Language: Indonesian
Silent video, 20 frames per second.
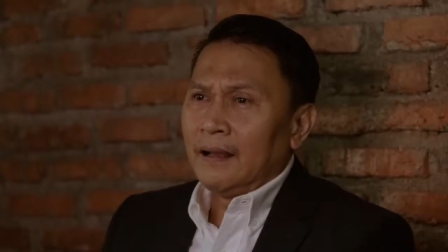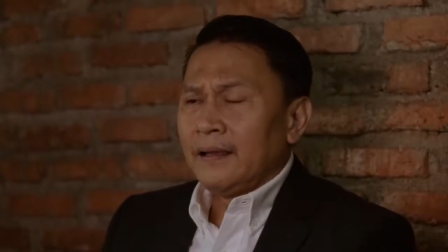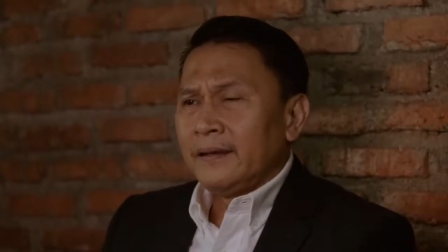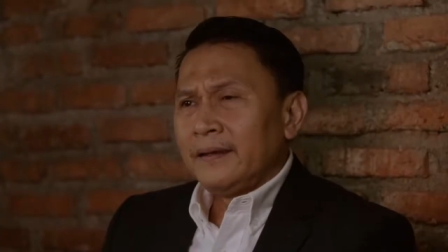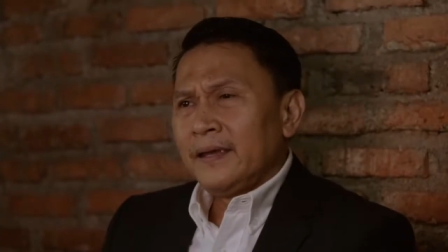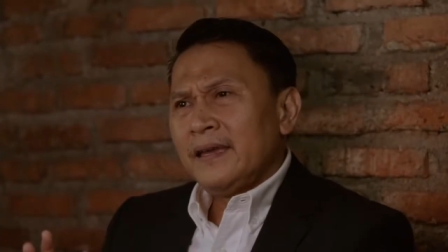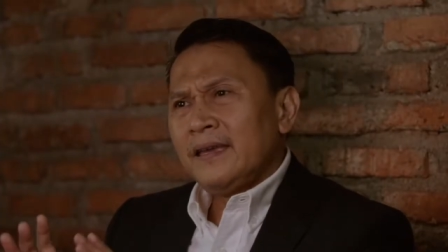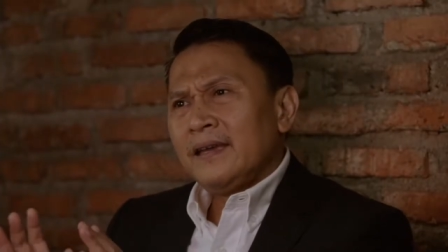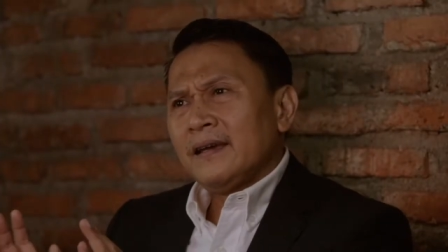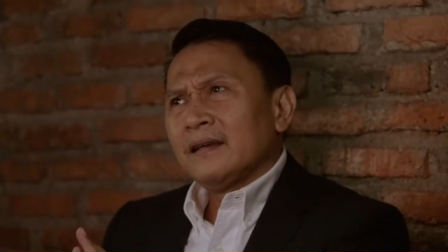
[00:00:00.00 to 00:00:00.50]

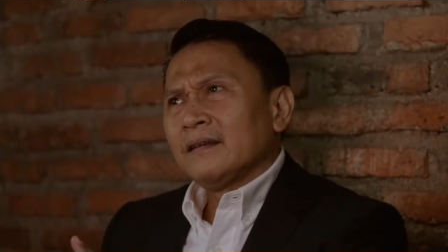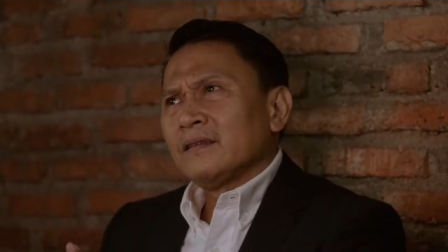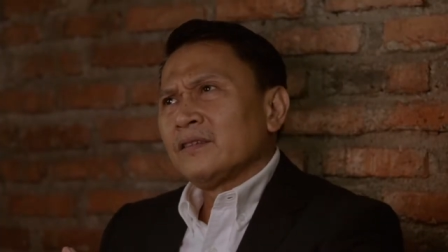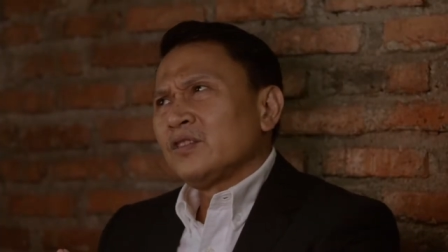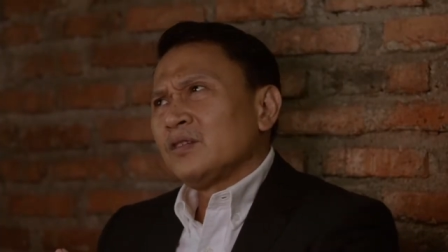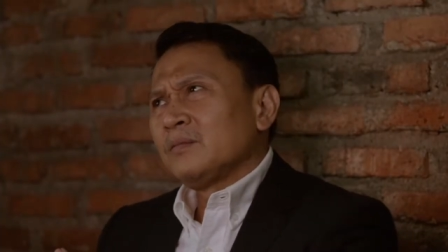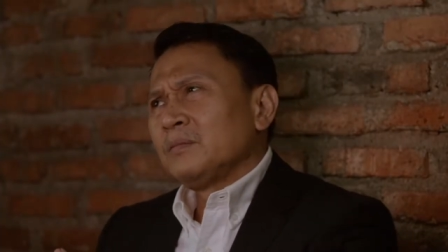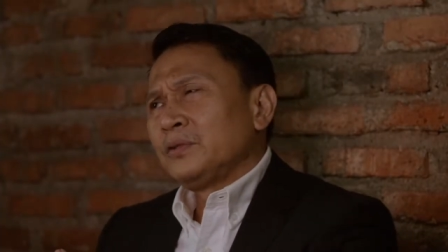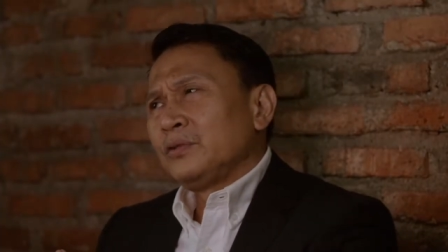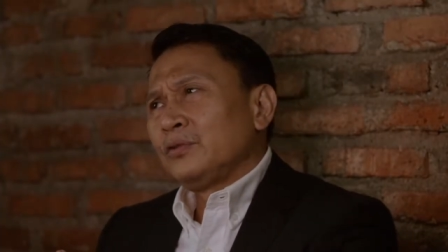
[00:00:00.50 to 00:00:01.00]
Ada yang
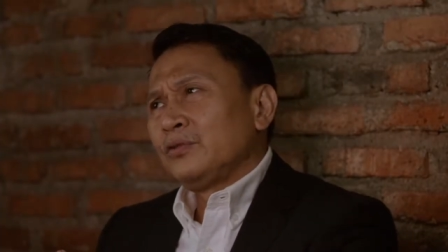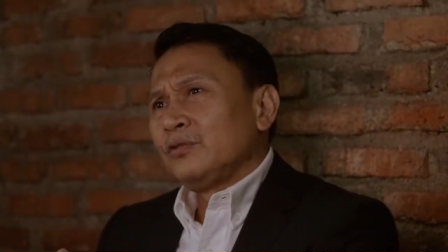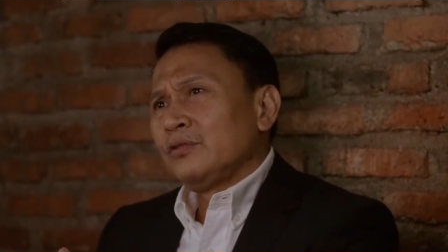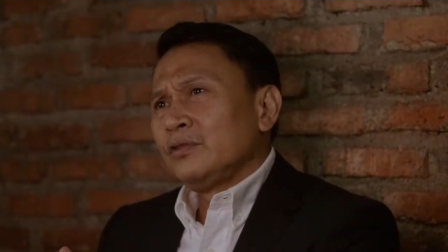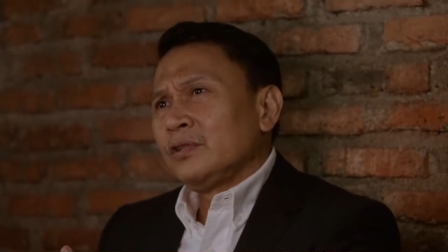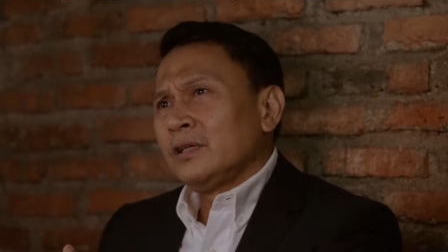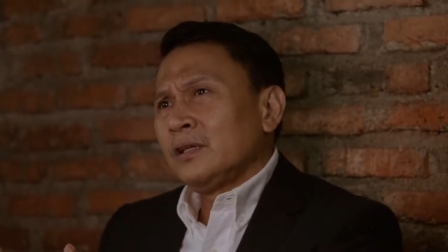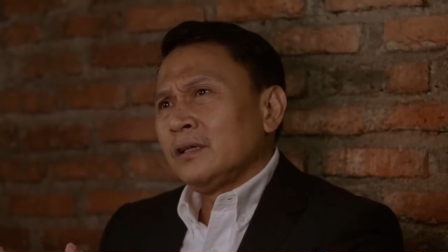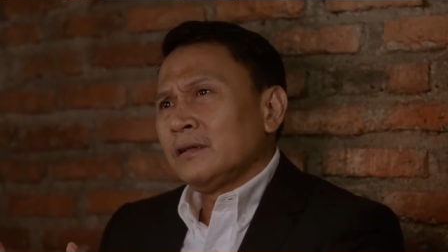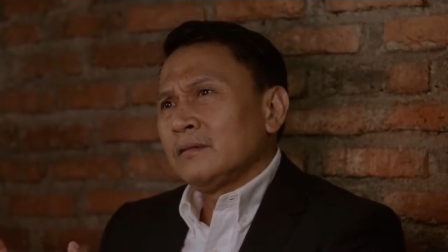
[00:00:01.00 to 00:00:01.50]

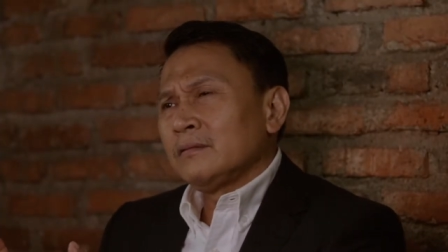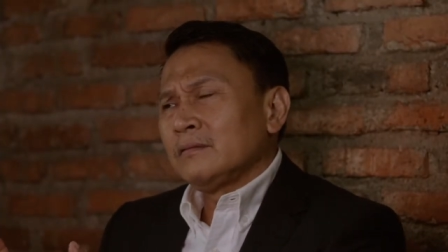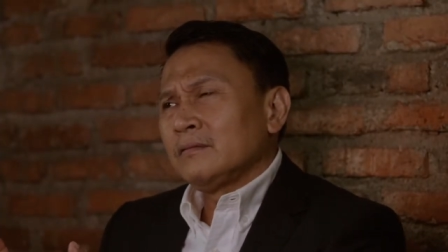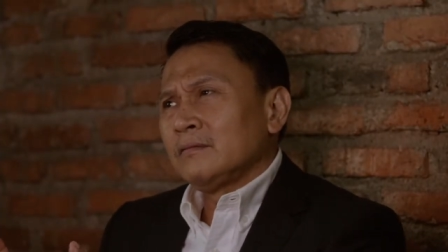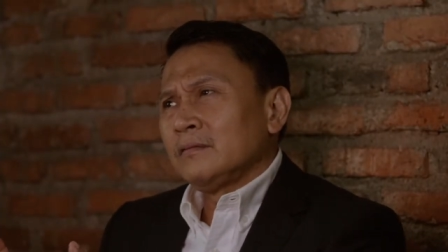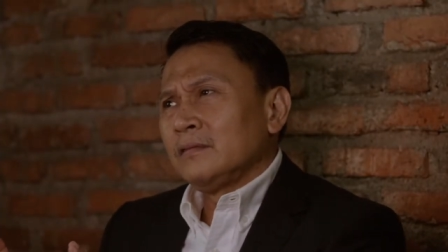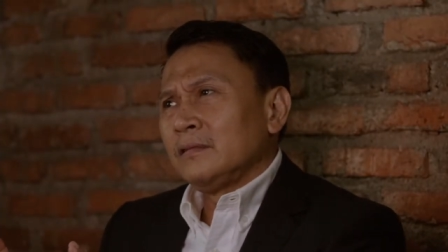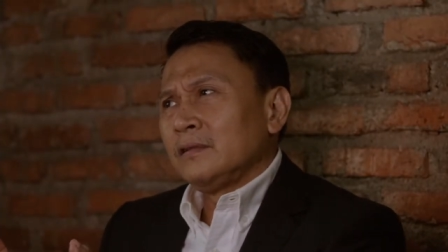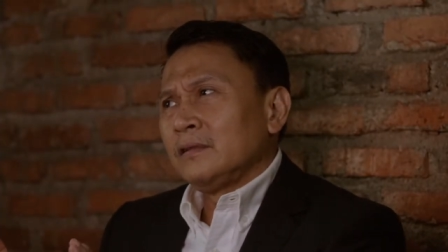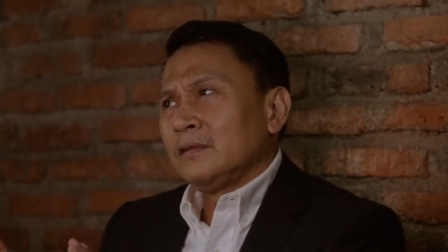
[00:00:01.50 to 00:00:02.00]
sebetulnya
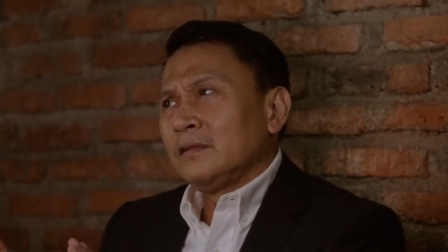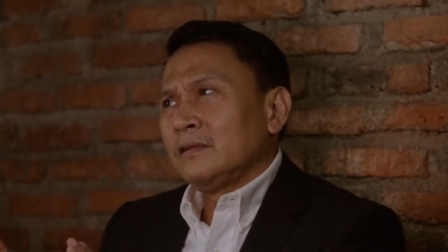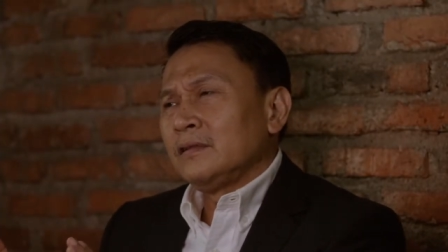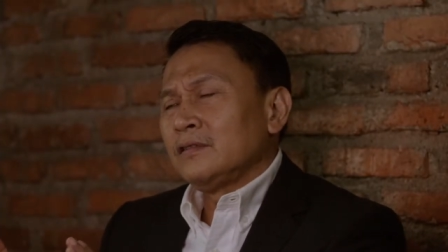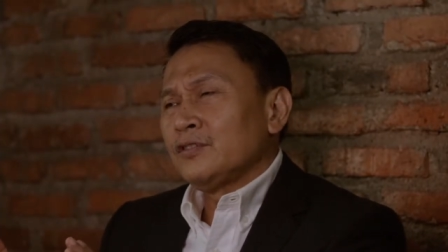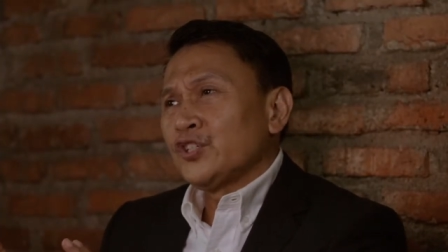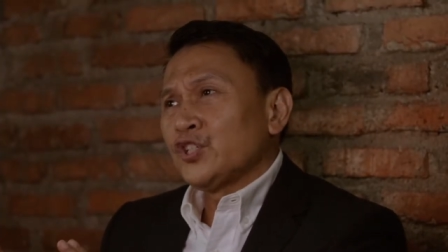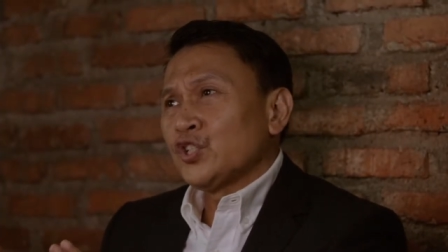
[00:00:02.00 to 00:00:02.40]
uh,